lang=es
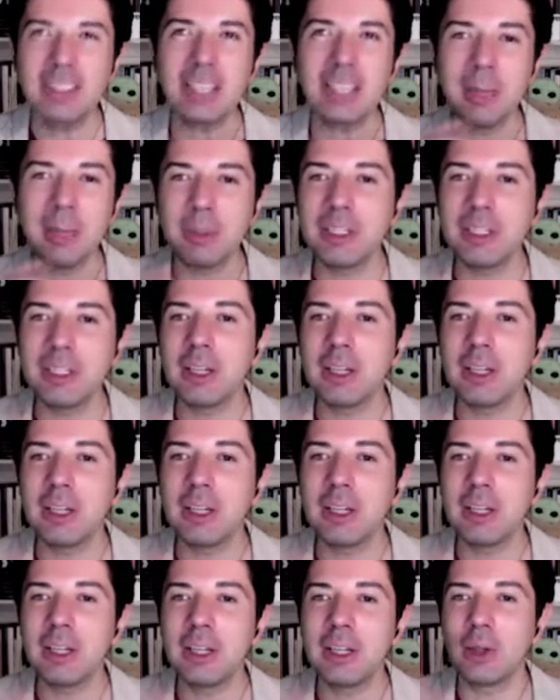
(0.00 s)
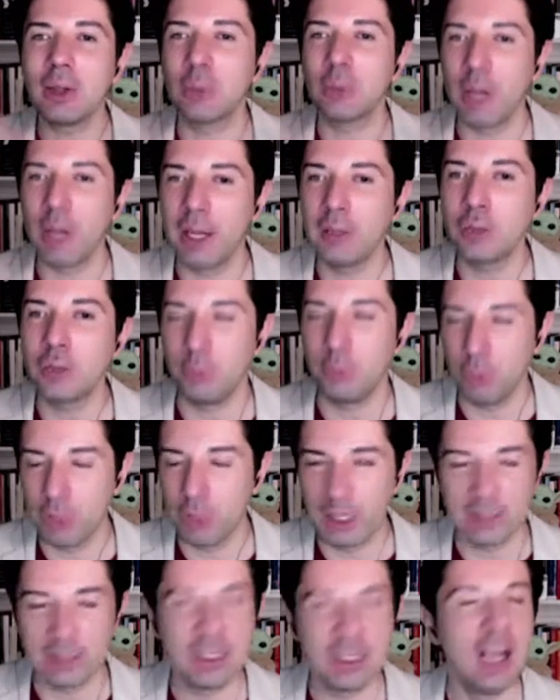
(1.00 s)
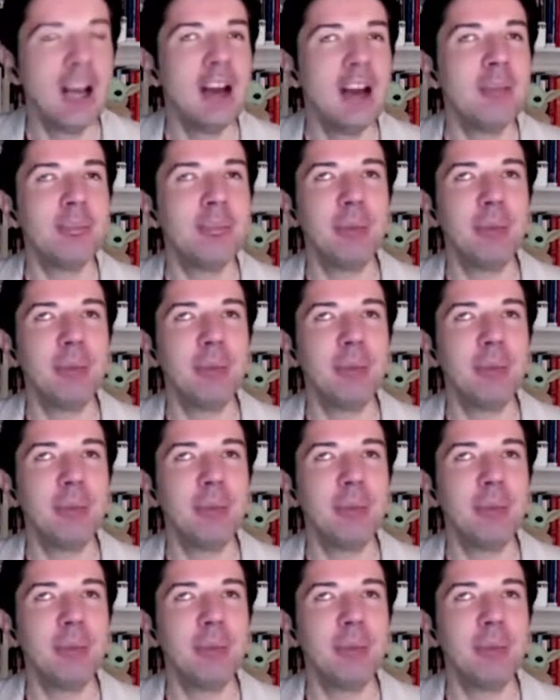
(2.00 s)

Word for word: no necesariamente de los lugares comunes,